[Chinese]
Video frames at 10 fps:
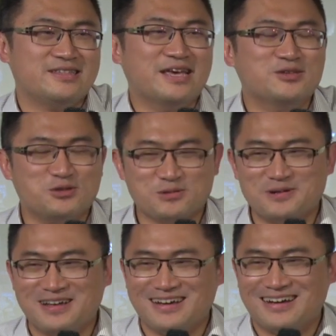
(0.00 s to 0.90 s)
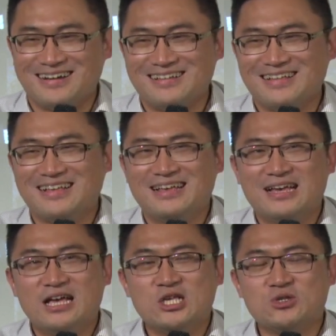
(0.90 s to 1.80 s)
念书啊，
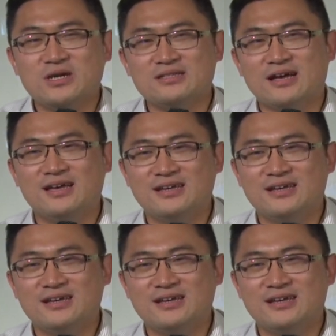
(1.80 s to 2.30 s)
所以呢，